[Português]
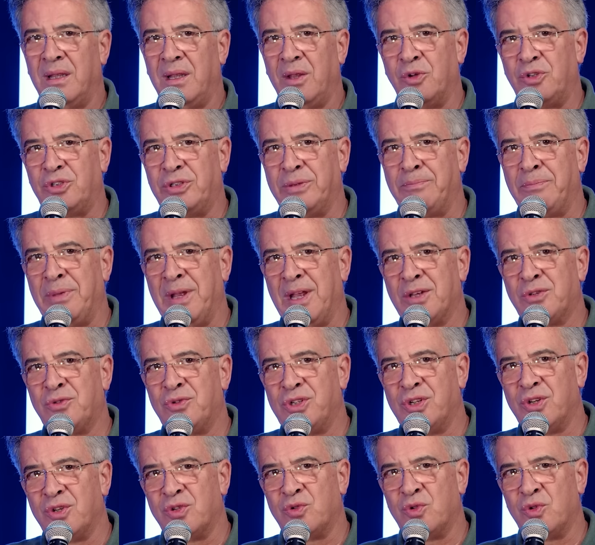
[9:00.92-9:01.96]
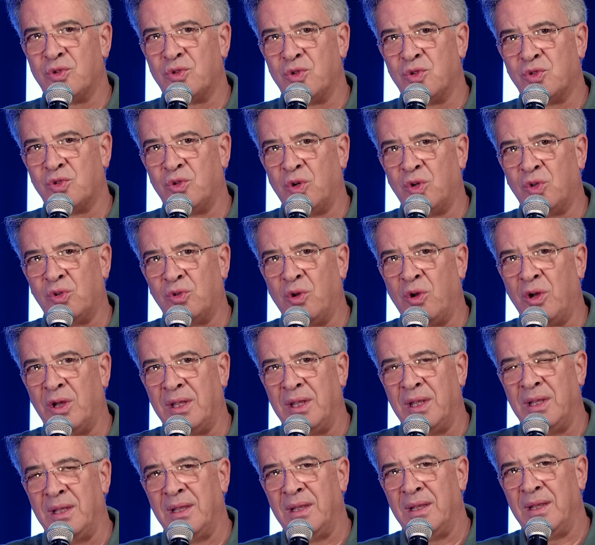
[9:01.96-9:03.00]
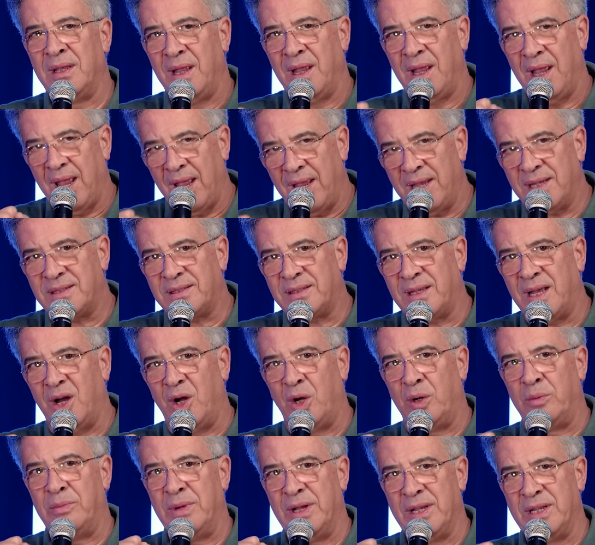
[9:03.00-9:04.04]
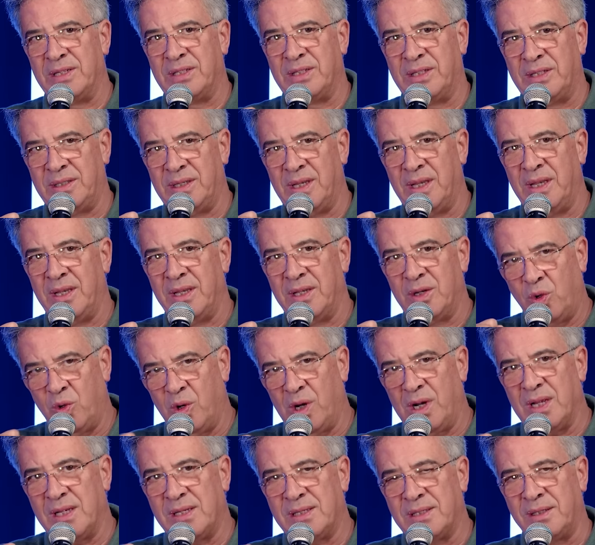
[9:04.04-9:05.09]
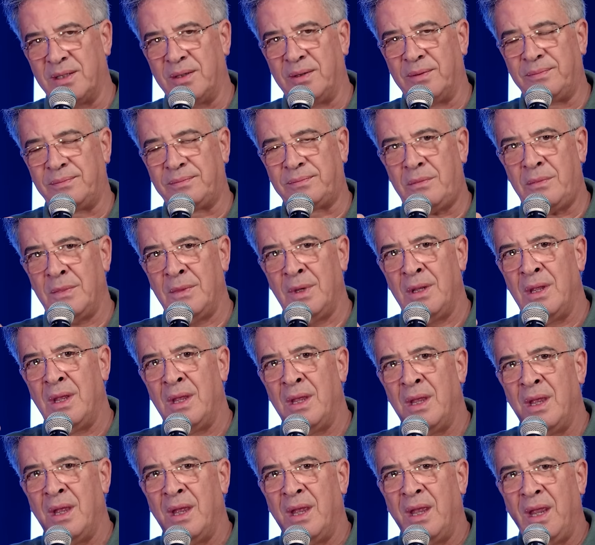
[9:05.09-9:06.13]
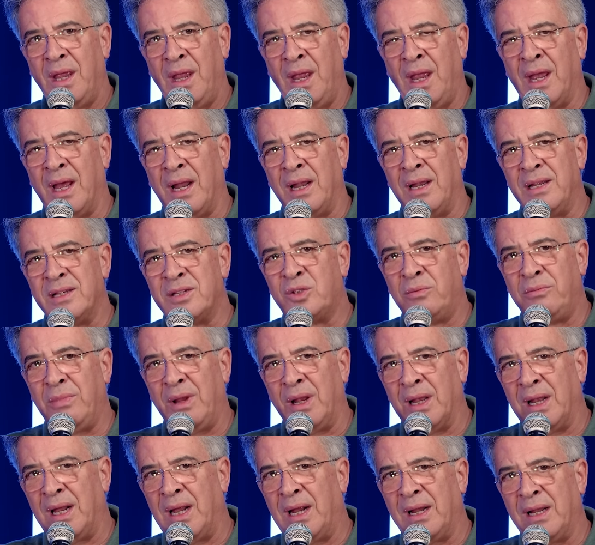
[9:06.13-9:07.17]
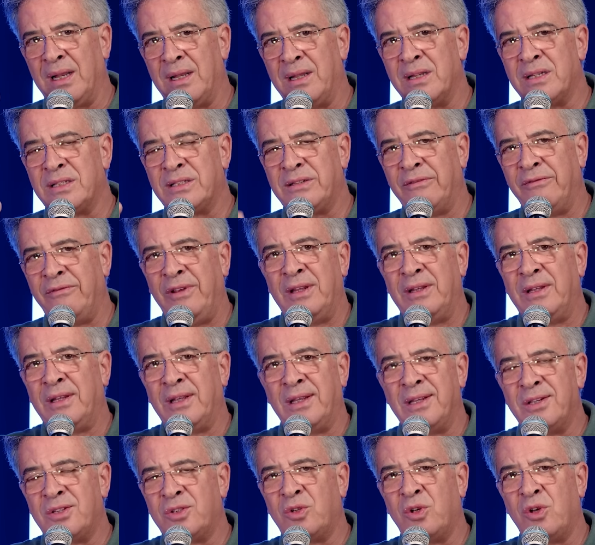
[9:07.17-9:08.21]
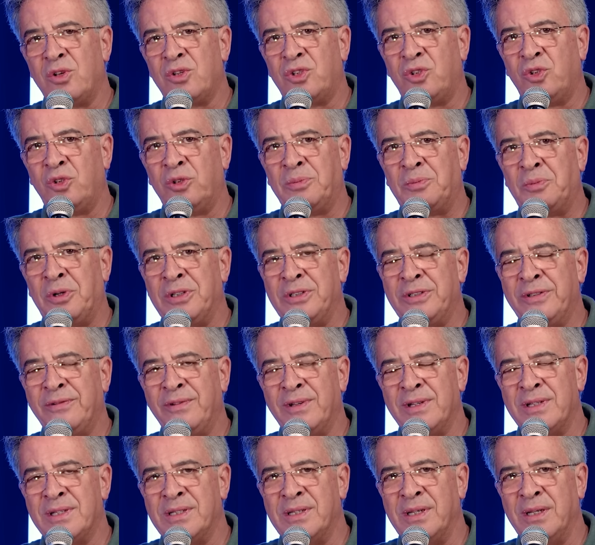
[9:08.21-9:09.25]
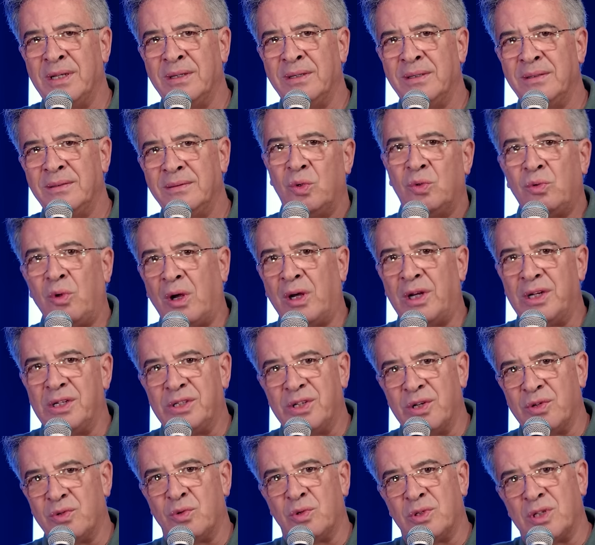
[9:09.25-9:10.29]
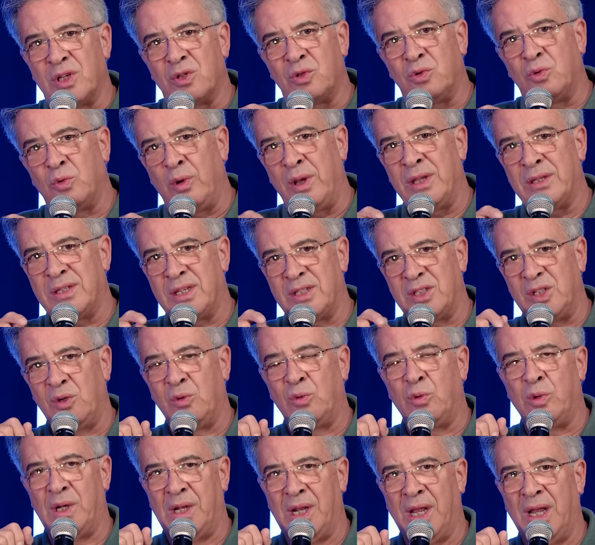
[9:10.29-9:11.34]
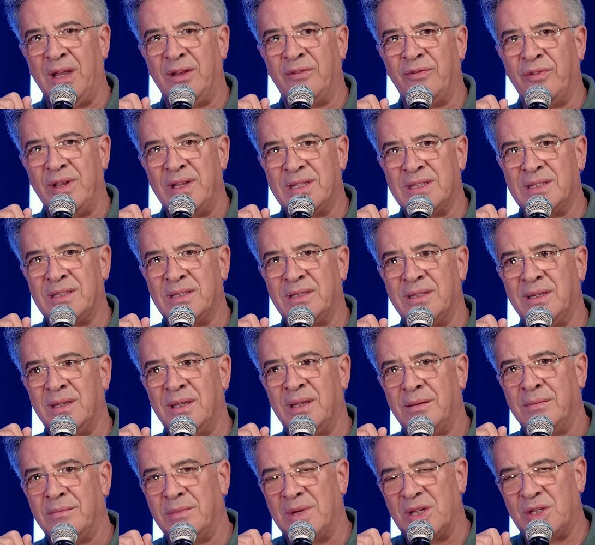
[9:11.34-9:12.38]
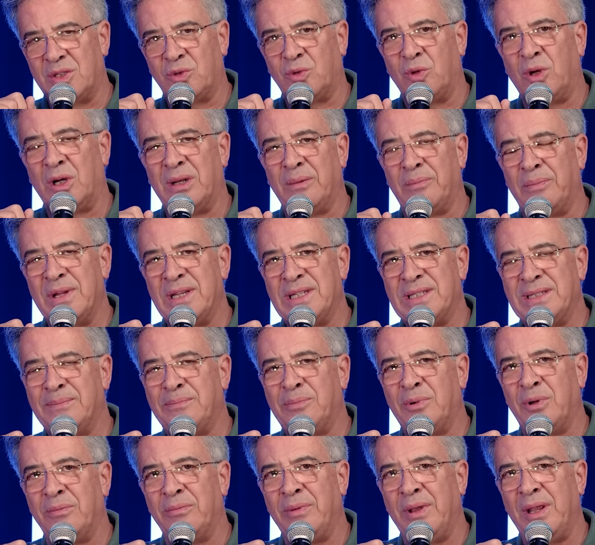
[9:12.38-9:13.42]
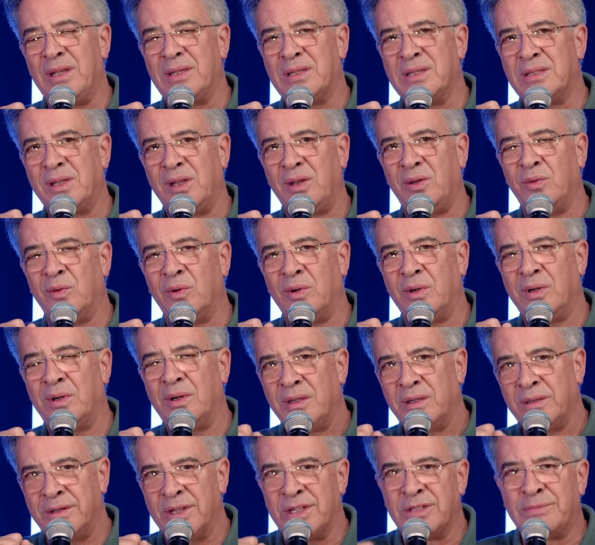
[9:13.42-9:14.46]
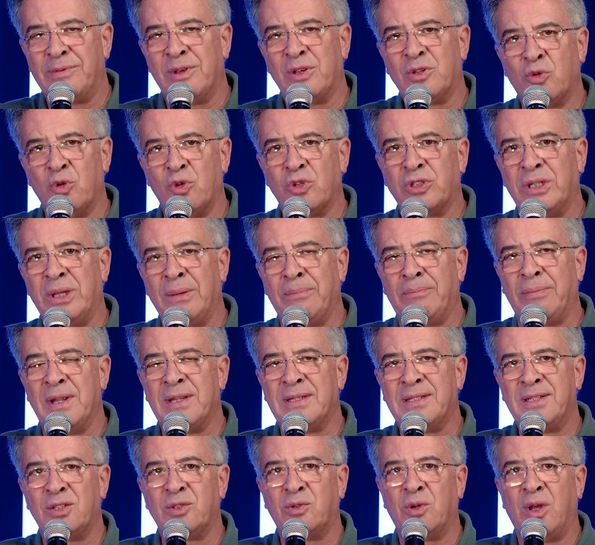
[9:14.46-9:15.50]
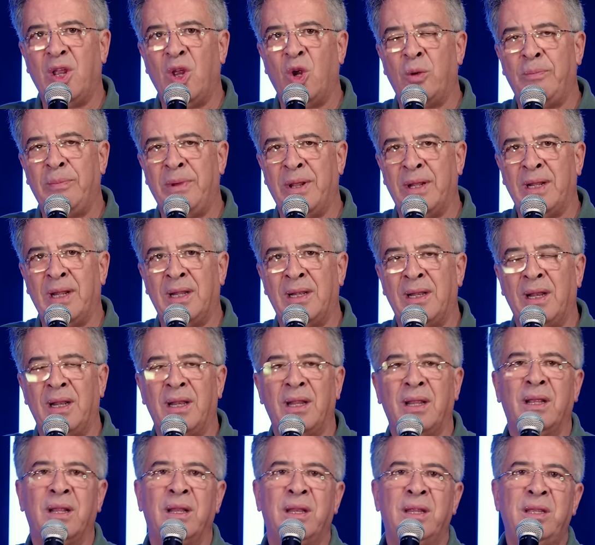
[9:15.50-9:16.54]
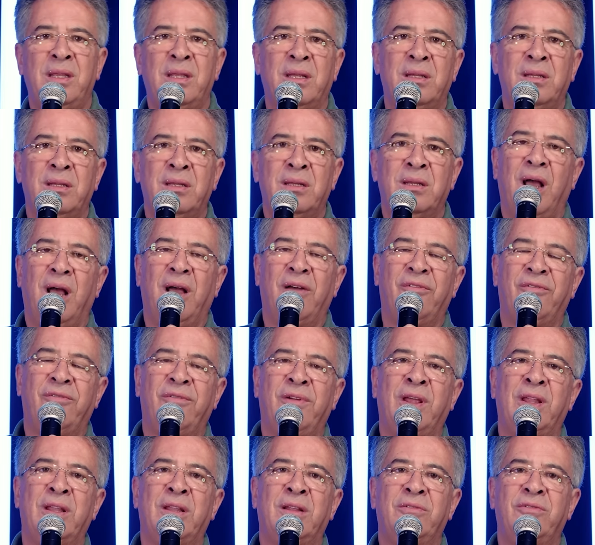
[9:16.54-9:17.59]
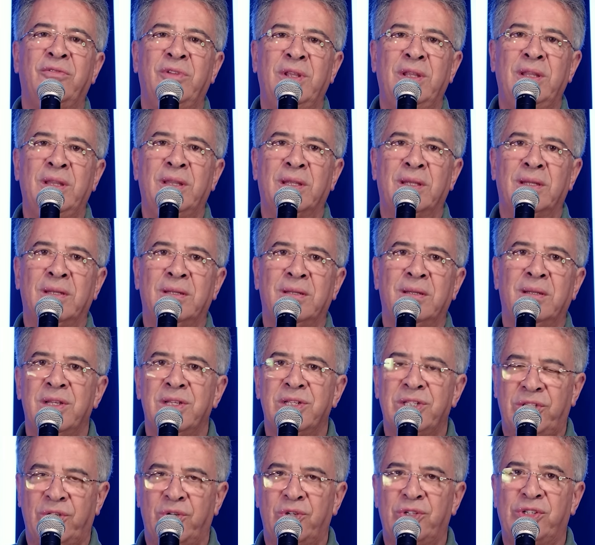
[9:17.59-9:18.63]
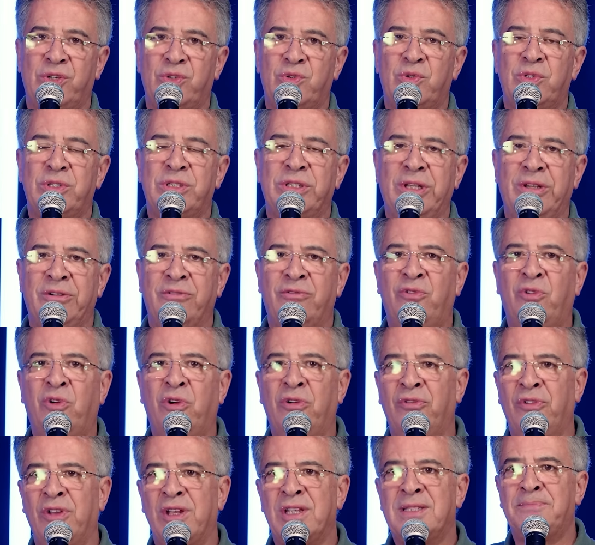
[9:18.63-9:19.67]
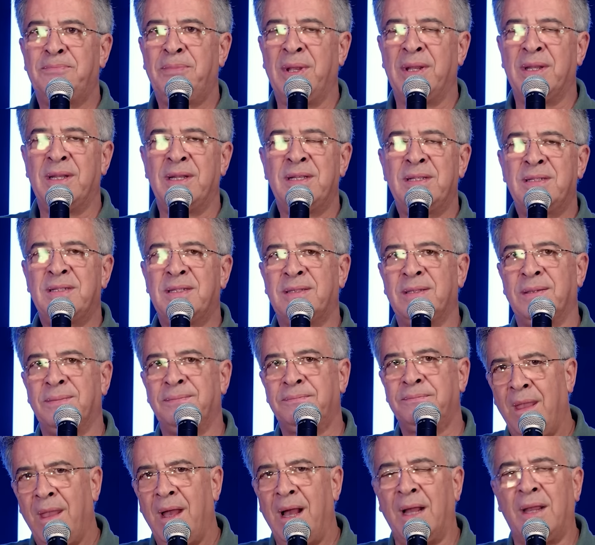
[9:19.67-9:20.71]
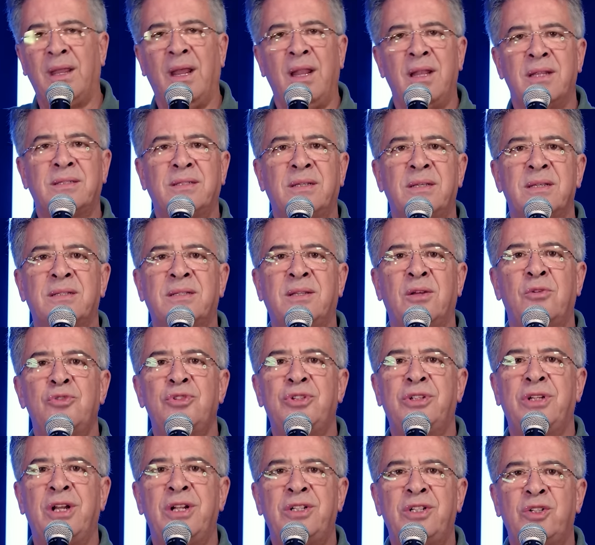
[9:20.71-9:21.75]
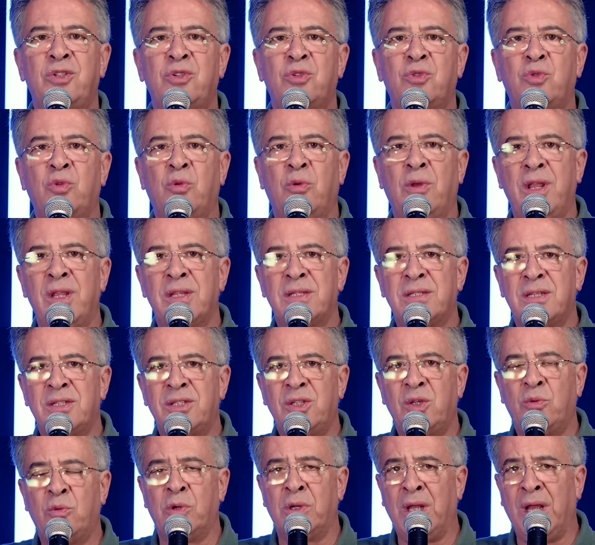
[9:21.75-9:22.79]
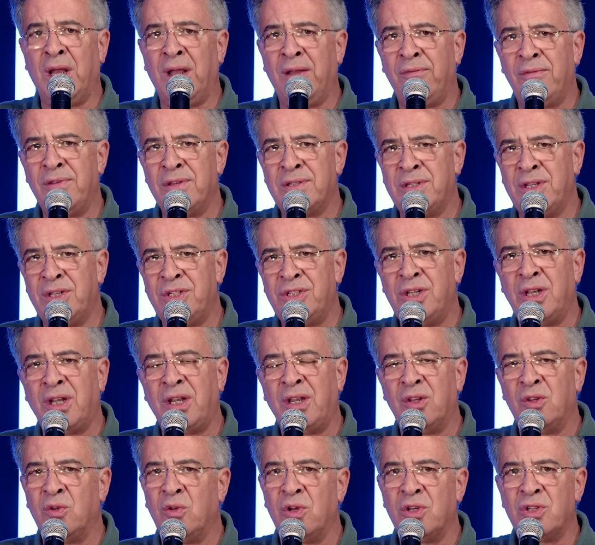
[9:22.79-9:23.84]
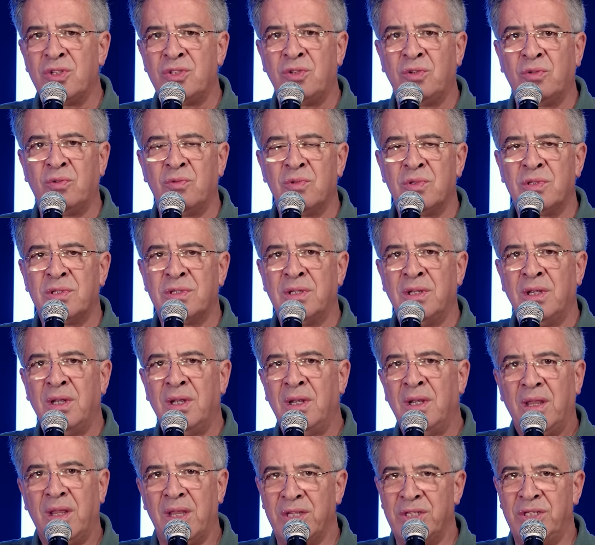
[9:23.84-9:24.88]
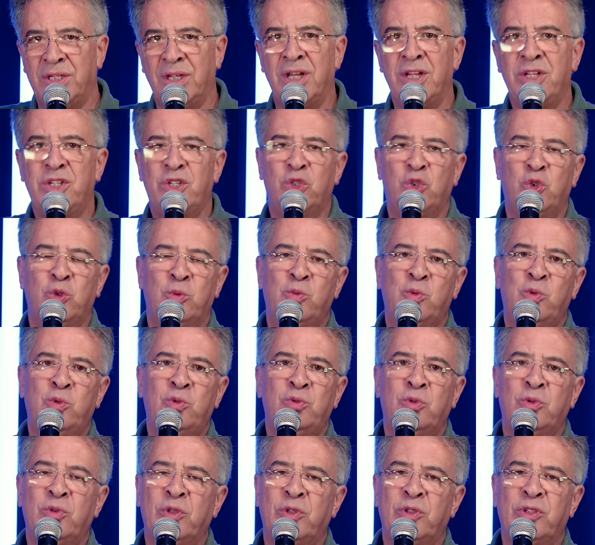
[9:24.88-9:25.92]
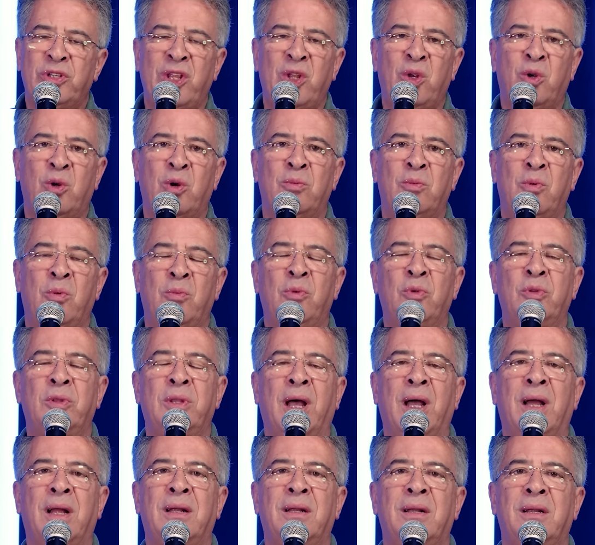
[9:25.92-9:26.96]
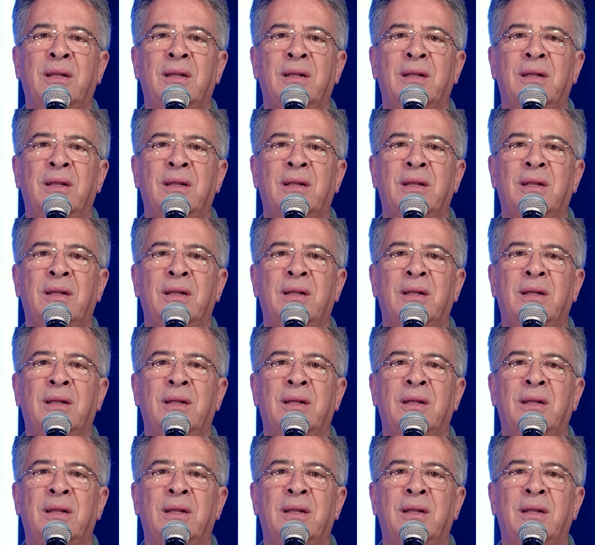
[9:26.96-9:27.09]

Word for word: Eu te peço, Jesus, que o Senhor toque essa alma, esse coração, e realize um milagre nessa vida que só o Senhor pode fazer. Toca, Jesus, as doenças incuráveis, mas toca principalmente, Senhor, nas pessoas que precisam recuperar a alegria, a fé na vida. Senhor Jesus, devolve a esperança àqueles que estão diante de doenças incuráveis e diagnósticos que diante do mundo não tem como mudar.